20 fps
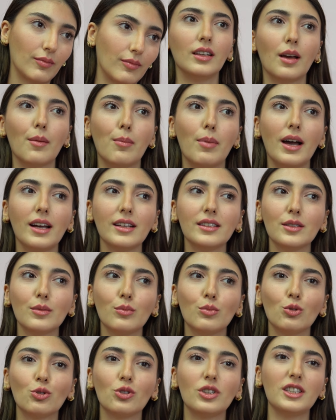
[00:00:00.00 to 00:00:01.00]
Ya bence
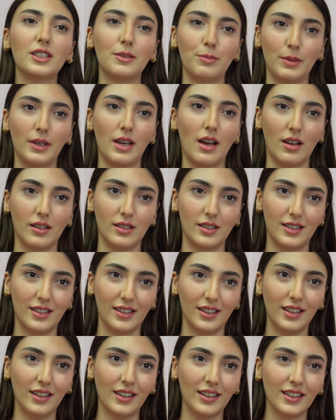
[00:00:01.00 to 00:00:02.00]
müthiş bir
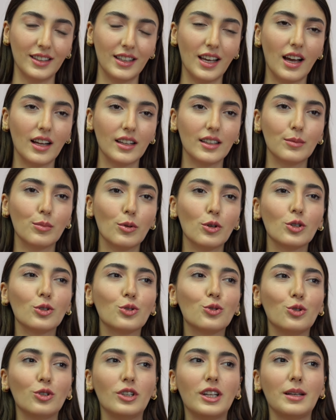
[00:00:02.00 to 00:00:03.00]
yazdı. Yani böyle
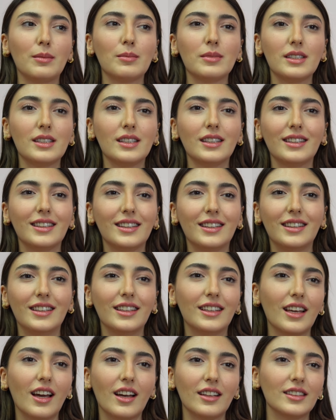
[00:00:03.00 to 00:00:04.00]
tüylerimizi
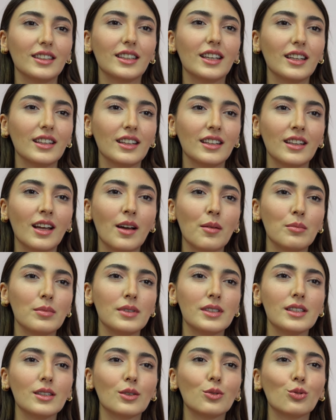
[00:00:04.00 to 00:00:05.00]
diken diken eden,
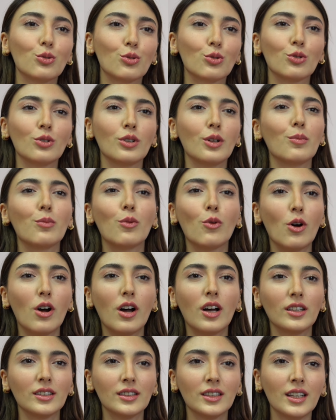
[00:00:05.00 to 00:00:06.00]
bizi gururla boğan.